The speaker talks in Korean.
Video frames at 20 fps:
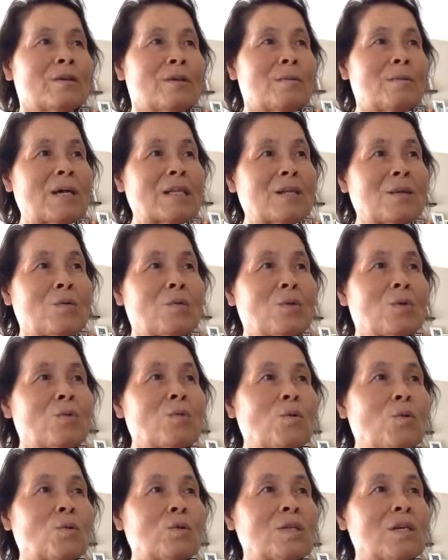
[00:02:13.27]

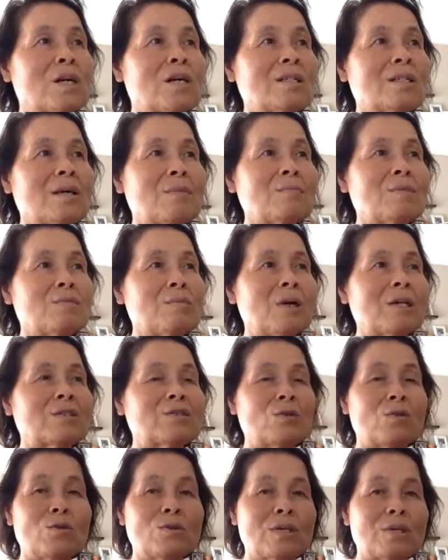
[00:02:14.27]
마태복음 5장
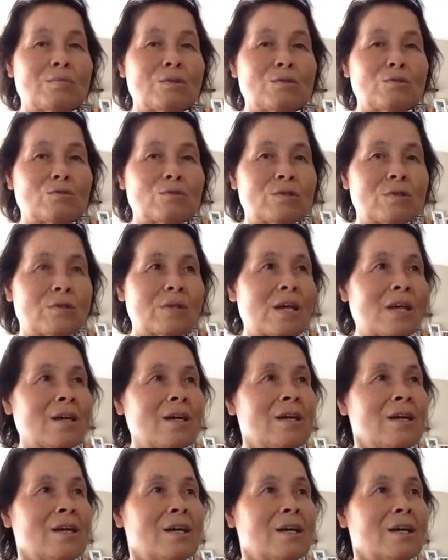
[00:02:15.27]
38절로
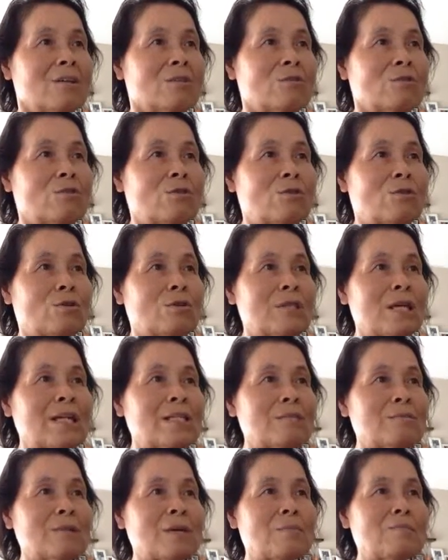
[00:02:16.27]
39절에 또
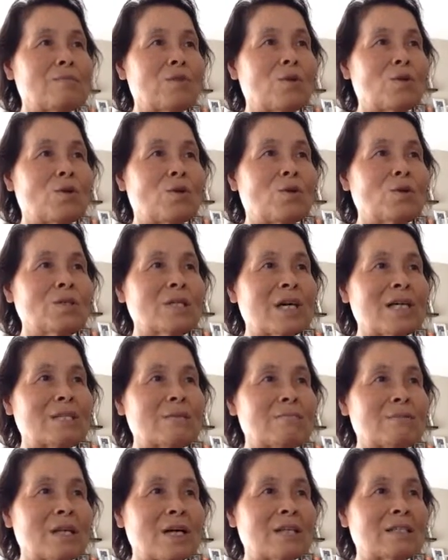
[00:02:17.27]
43절로
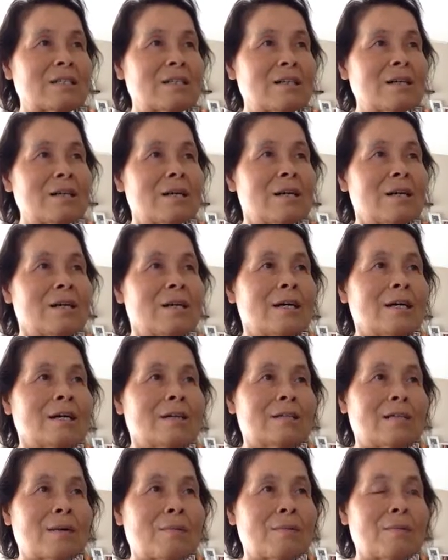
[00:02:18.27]
44절
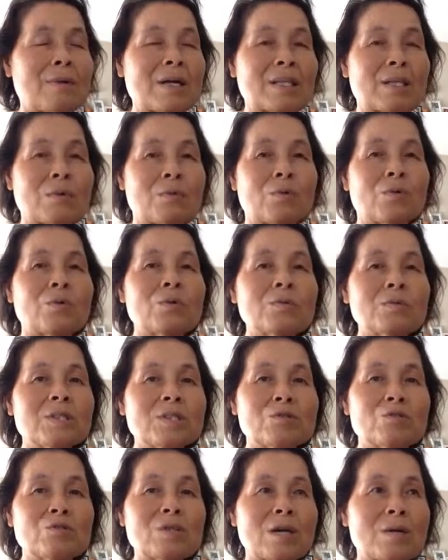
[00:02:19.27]
그 다음에 마태복음
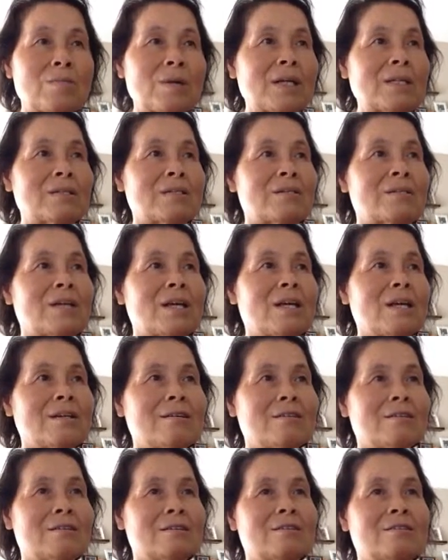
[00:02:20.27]
19장
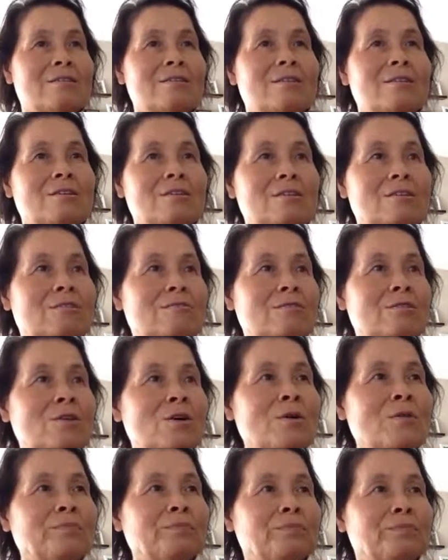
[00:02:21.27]
8절에 그렇게 쓰여
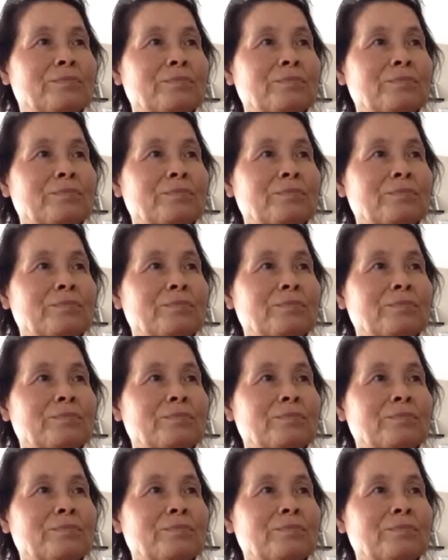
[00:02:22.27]
있군요.